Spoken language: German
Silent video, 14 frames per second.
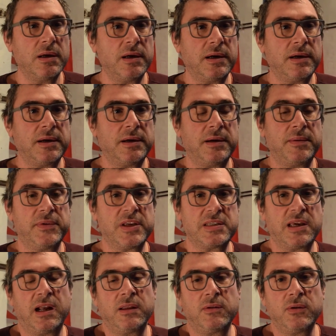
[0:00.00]
äh, das
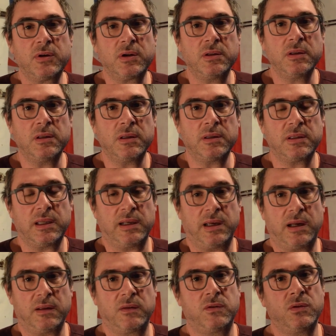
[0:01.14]
Heranrücken der
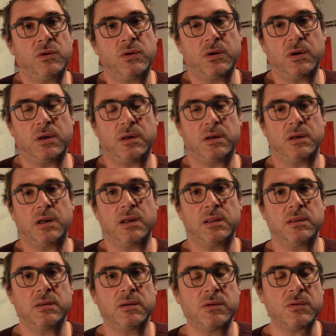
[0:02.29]
NATO äh,
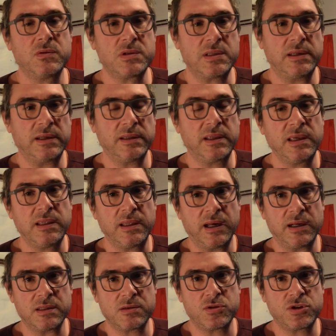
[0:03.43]
an Russland
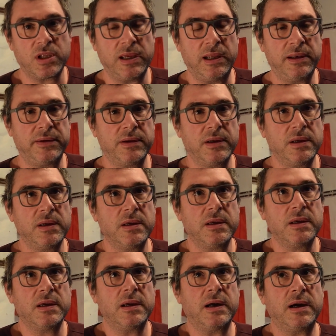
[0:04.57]
hintanzustellen.
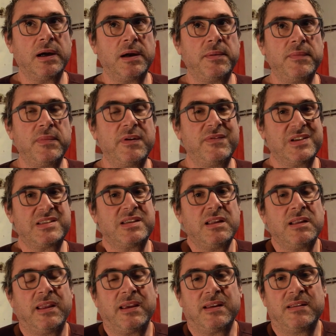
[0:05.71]
Ähm, was
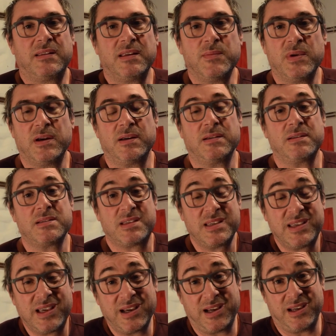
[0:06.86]
sind legitime
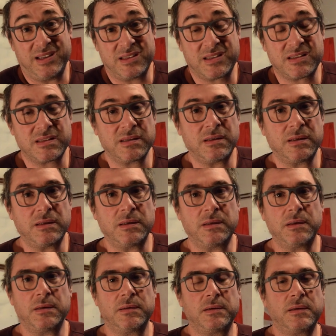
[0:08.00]

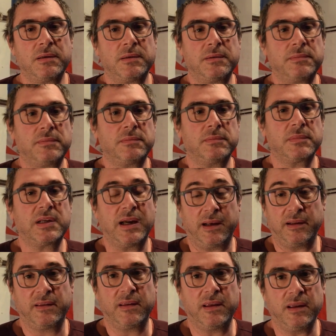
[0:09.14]

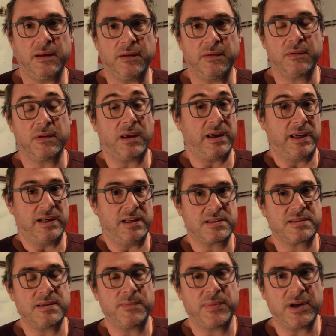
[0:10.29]
Sicherheitsgarantien äh, ähm,
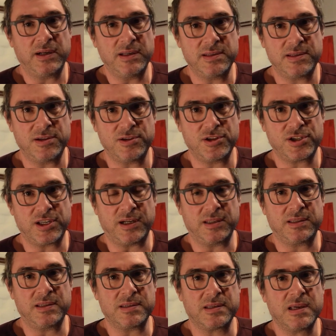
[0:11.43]
eines imperialistischen
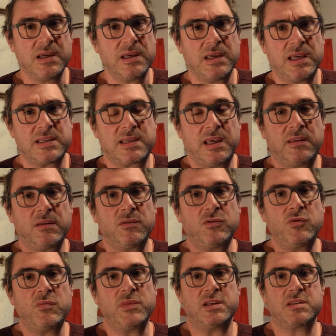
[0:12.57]
Staates? Es geht
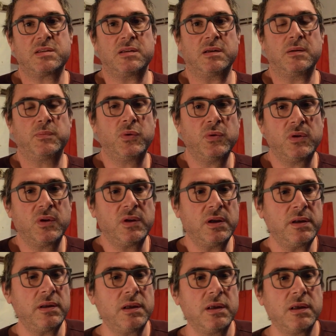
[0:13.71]
darum, dass
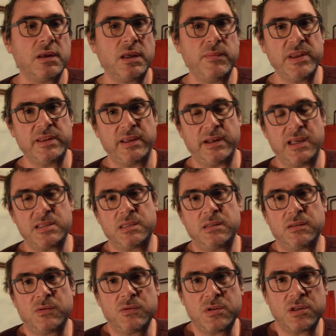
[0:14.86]
Putin im Interesse
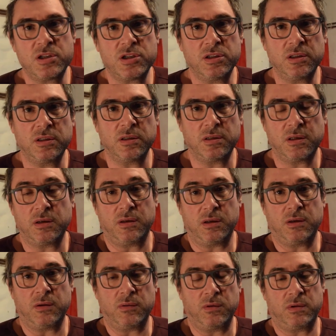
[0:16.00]
russischen,
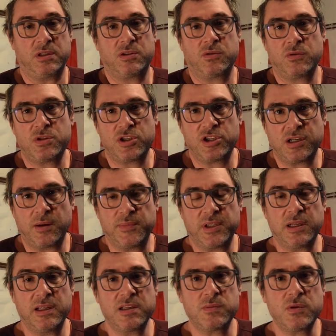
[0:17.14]
des russischen
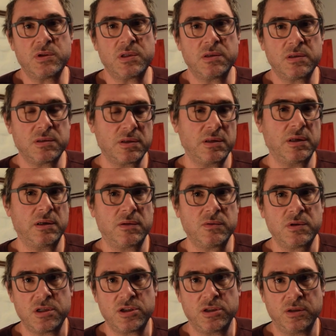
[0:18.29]
Kapitalismus, des, der
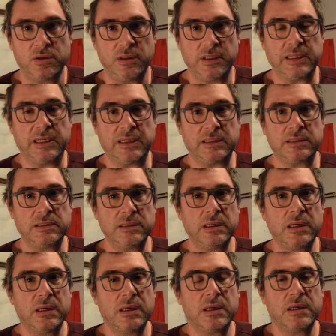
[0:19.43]
russischen Oligarchen,
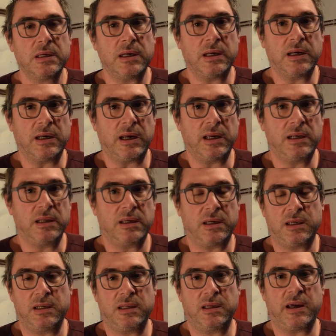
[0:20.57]
äh, eine,
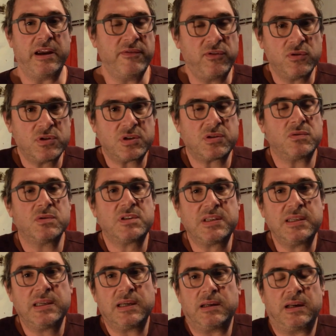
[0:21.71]
eine Einfluss und
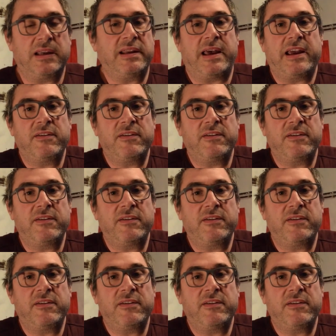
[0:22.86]
sicher eine